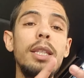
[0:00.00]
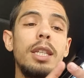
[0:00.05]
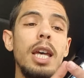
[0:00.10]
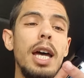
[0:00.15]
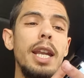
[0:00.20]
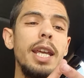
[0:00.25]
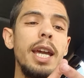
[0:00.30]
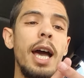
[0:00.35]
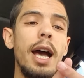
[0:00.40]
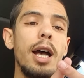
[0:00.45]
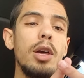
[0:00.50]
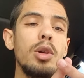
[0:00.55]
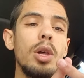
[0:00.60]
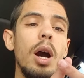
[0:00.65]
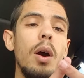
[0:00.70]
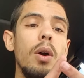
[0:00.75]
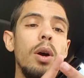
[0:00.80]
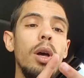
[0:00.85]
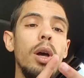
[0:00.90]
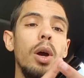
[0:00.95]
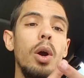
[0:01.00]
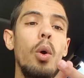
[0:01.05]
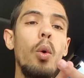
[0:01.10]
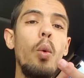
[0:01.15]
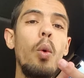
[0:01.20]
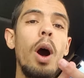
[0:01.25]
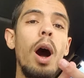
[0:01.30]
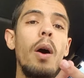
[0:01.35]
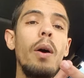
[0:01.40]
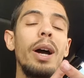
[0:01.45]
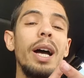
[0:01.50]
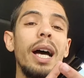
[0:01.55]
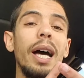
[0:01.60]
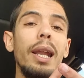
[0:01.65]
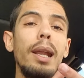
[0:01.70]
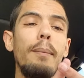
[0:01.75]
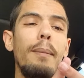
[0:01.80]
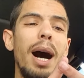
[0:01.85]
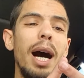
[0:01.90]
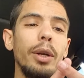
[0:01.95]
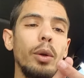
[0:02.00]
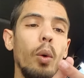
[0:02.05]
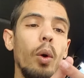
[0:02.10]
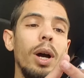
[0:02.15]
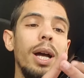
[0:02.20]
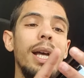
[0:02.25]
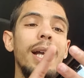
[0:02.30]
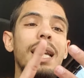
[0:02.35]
ثاني حاجه هو المانو